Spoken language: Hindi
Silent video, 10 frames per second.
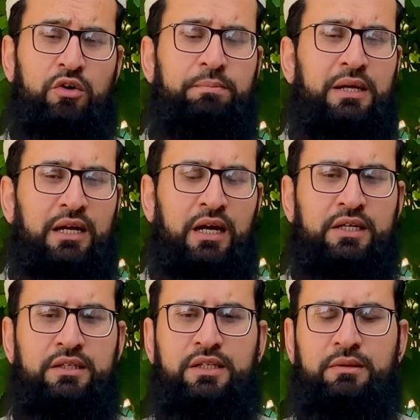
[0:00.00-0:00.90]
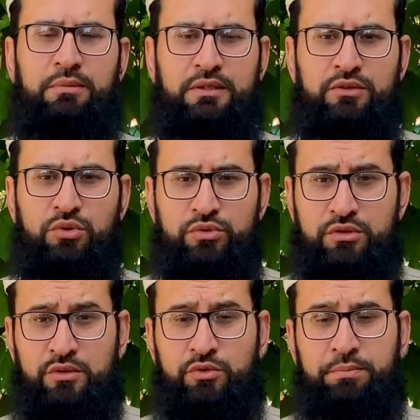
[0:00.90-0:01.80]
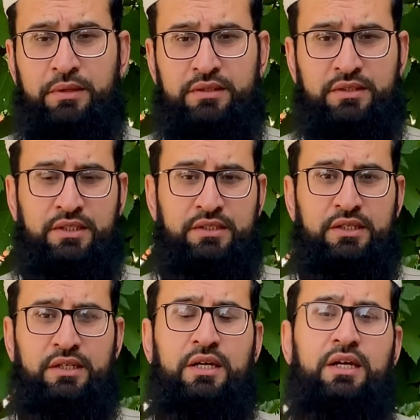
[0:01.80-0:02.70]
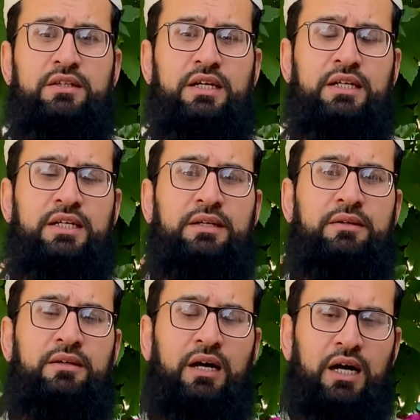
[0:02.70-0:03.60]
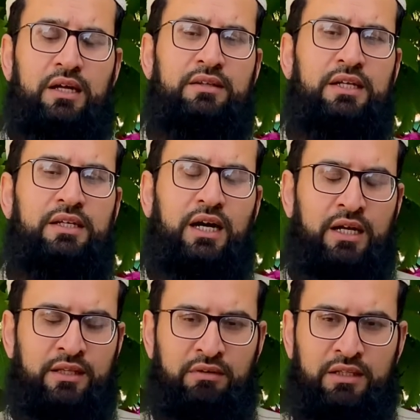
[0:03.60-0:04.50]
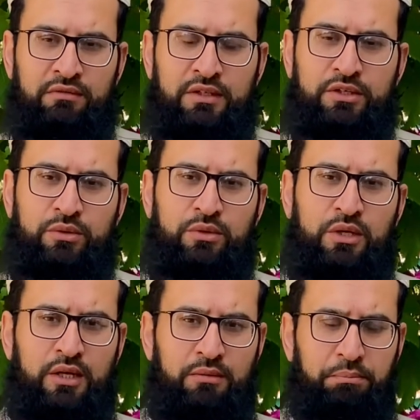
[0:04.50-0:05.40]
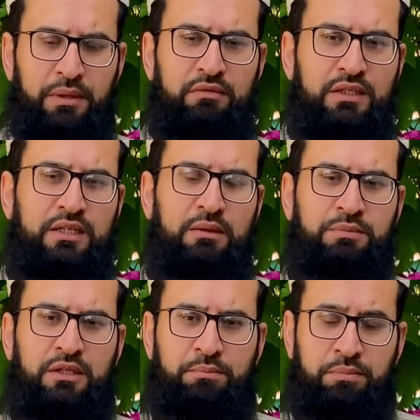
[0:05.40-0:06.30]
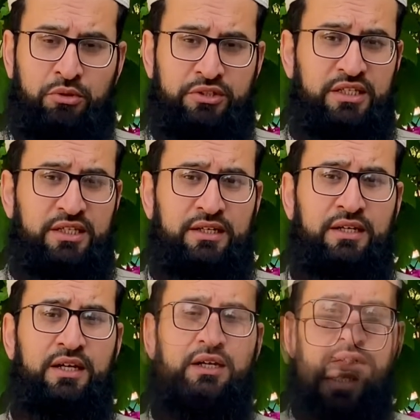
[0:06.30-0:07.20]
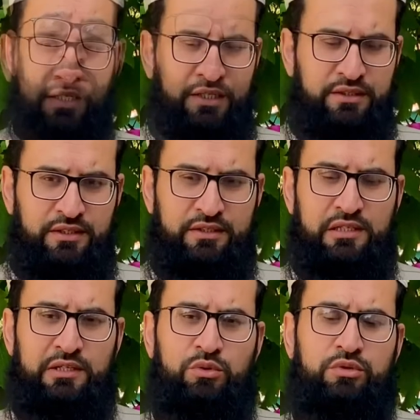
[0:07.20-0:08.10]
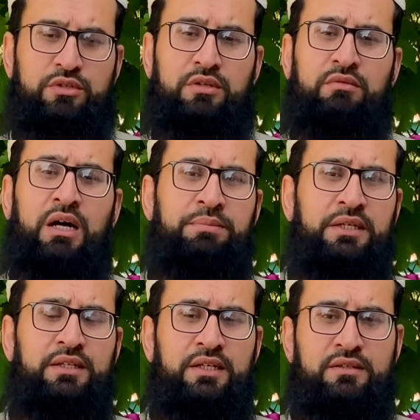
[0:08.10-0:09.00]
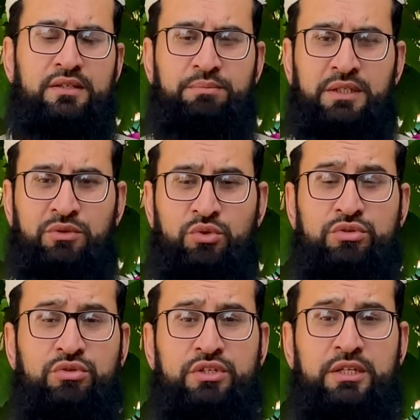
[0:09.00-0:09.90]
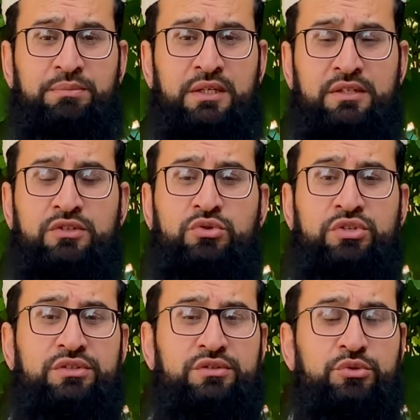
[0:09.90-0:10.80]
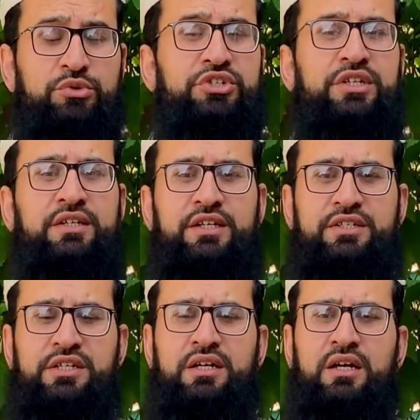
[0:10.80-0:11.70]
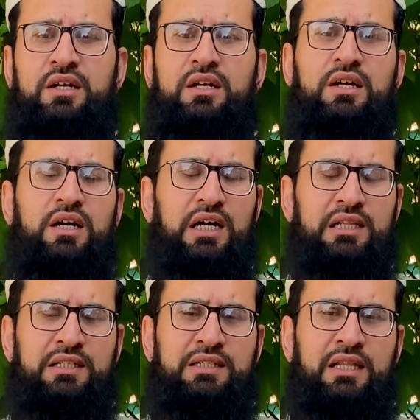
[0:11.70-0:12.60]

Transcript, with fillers: और बेल आइकन के बटन को ज़रूर प्रेस कीजिए ताकि हर नई आने वाली वीडियो बर वक्त आप तक पहुंच सके नेकी के सिलसिले को सवाब की नीयत से अपने दोस्तों से अपने अजीज़ों से ज़रूर शेयर कीजिएगा अल्लाह